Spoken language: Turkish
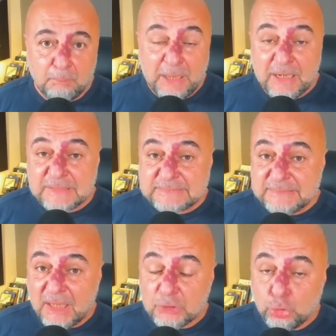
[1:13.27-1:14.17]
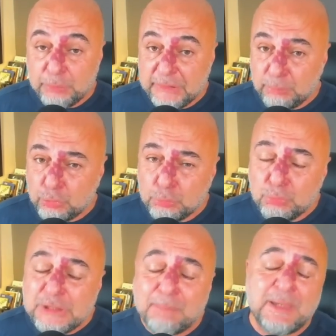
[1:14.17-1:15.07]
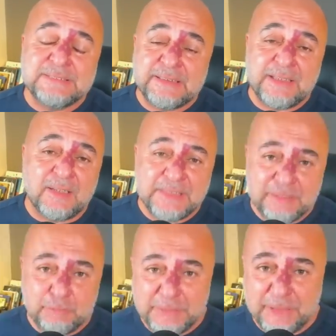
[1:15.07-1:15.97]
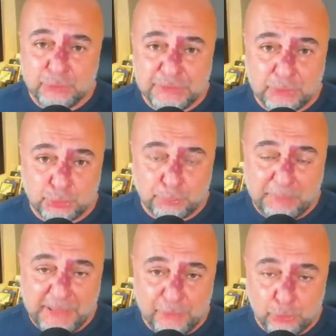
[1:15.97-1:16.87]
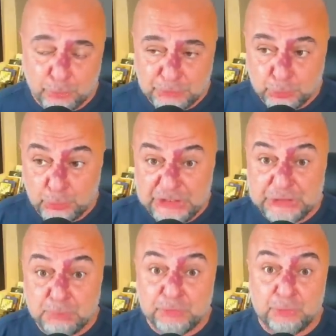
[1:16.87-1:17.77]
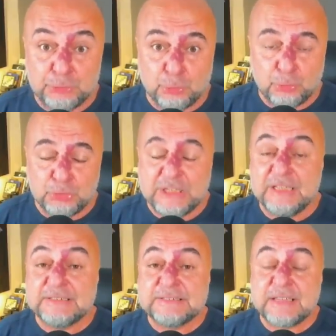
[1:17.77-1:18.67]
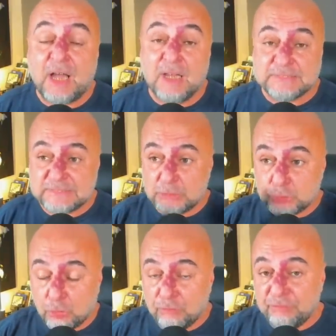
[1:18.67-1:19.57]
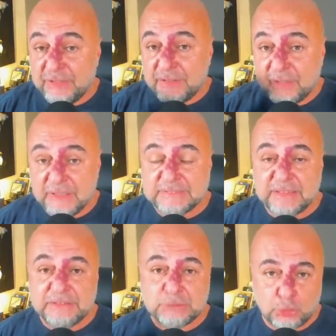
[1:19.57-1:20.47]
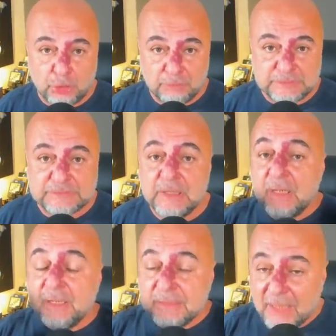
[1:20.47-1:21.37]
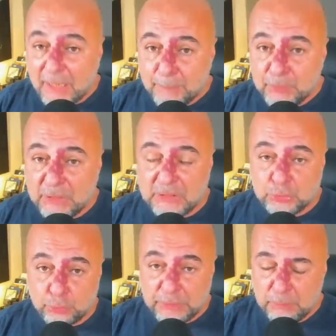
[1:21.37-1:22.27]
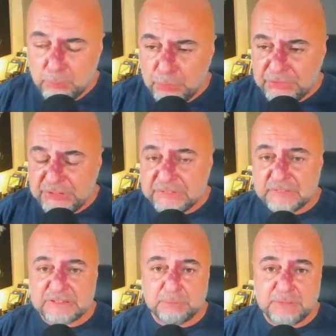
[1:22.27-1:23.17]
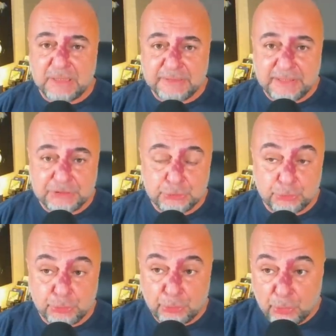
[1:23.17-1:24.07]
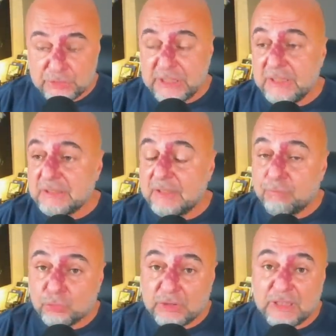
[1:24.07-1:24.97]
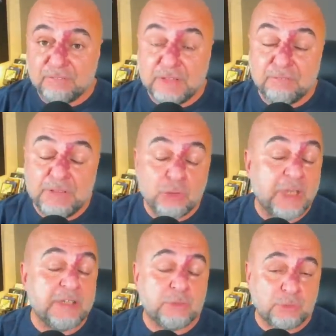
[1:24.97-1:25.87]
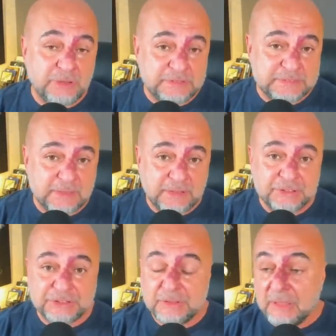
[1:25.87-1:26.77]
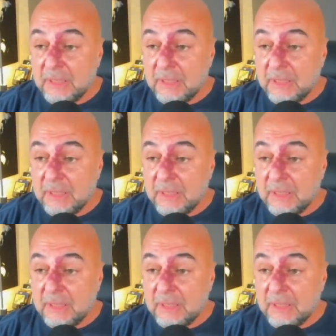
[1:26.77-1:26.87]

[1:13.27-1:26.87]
Ben aslında Adobe'yi bütün bu yapay zeka devriminden önce de çok beğeniyordum. Çünkü iş modeli çok güzel. SaaS, Software as a Service. Ne yapıyor Adobe? Müthiş yazılımlar geliştiriyor. Özellikle fotoğraf ve video editörü insanlar için,